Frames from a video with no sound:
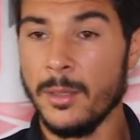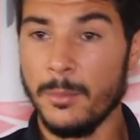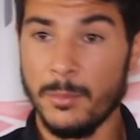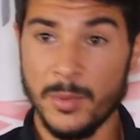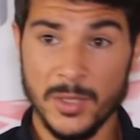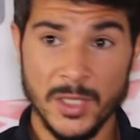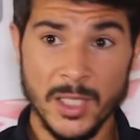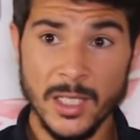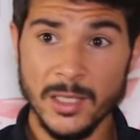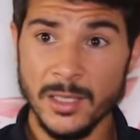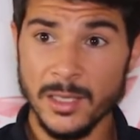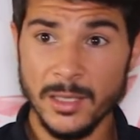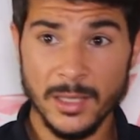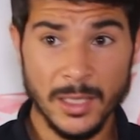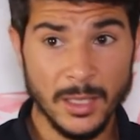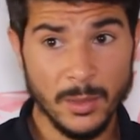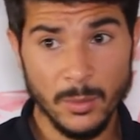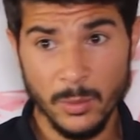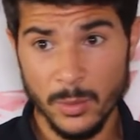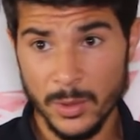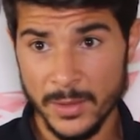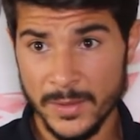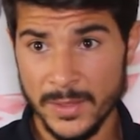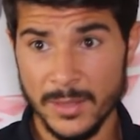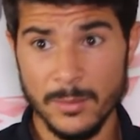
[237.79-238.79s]
بشهادة
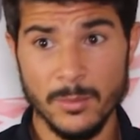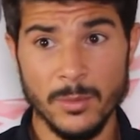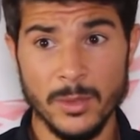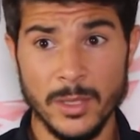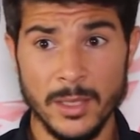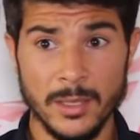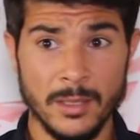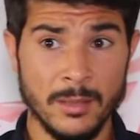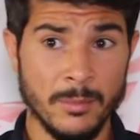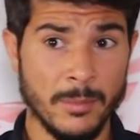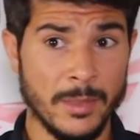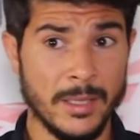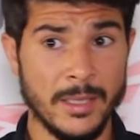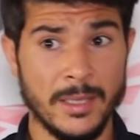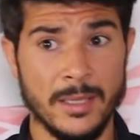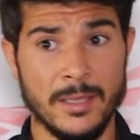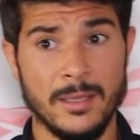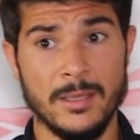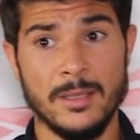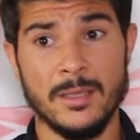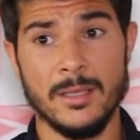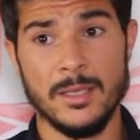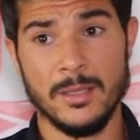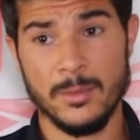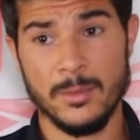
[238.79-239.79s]
راهو سي مراد الملكي